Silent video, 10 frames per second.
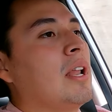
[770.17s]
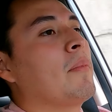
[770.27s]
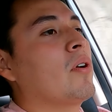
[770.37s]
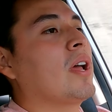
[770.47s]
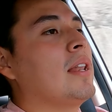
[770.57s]
en
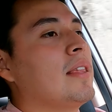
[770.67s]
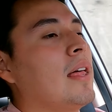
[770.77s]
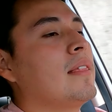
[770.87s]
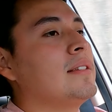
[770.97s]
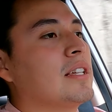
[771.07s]
la mejor
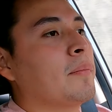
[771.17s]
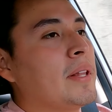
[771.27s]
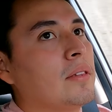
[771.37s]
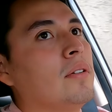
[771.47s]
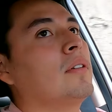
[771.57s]
calidad del
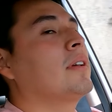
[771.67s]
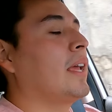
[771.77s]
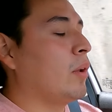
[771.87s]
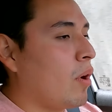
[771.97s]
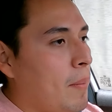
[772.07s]
segmento,
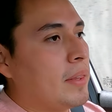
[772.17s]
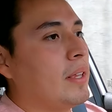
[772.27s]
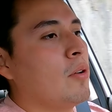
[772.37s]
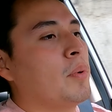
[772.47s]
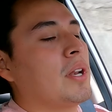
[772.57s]
que
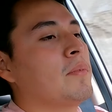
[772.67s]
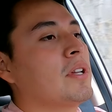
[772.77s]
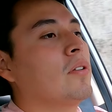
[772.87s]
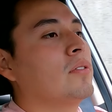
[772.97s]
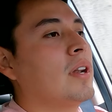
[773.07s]
nuevamente lo
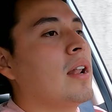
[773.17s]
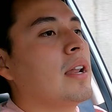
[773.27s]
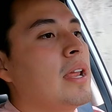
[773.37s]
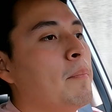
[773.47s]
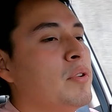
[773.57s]
podremos
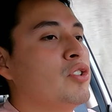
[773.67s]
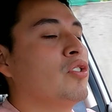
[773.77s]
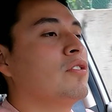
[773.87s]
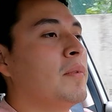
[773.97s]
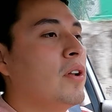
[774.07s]
encontrar en
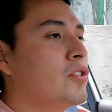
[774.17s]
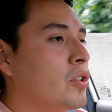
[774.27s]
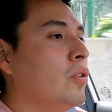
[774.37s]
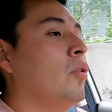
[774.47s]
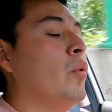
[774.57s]
Peugeot
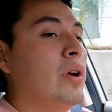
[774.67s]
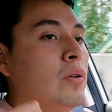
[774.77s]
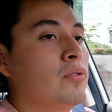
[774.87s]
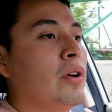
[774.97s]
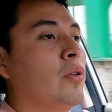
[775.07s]
2008 o
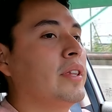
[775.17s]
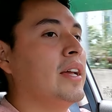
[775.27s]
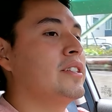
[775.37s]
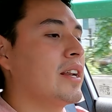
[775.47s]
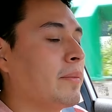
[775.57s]
incluso en
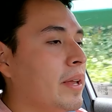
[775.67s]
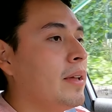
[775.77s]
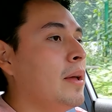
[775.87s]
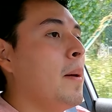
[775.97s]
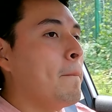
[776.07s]
Honda
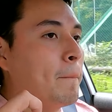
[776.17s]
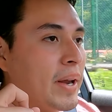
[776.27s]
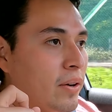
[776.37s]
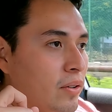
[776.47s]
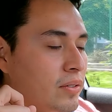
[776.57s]
HRB,
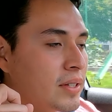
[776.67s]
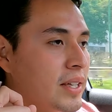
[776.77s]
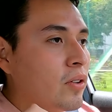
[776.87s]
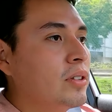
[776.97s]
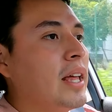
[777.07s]
pero sí
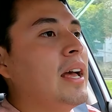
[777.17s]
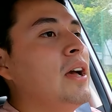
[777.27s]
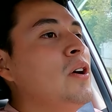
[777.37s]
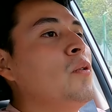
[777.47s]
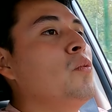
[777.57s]
se nota
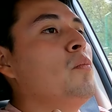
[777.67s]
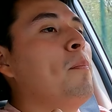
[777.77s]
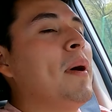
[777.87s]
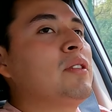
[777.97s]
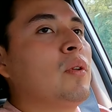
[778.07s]

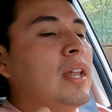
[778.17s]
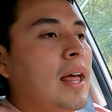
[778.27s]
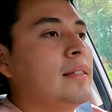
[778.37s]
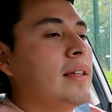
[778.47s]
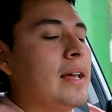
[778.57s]
un paso
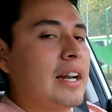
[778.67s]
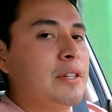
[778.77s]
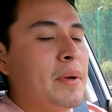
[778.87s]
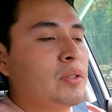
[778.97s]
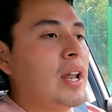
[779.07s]
adelante
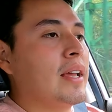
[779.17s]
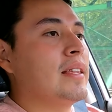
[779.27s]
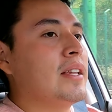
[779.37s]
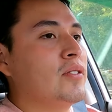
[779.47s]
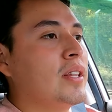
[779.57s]
respecto a la
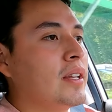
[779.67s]
generación